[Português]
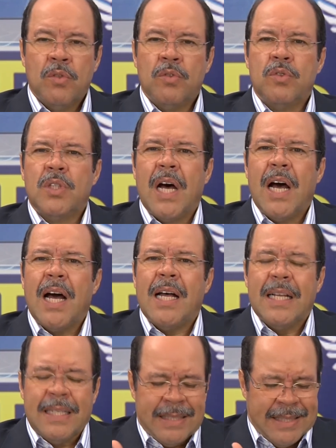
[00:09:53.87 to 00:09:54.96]

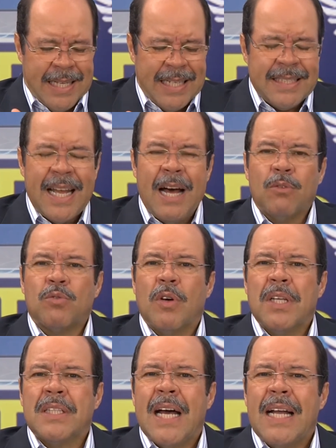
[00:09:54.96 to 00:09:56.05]
da, das
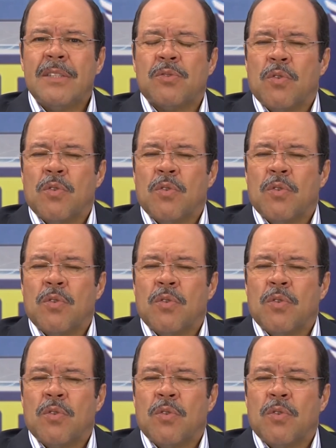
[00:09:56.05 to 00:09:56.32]
autoridades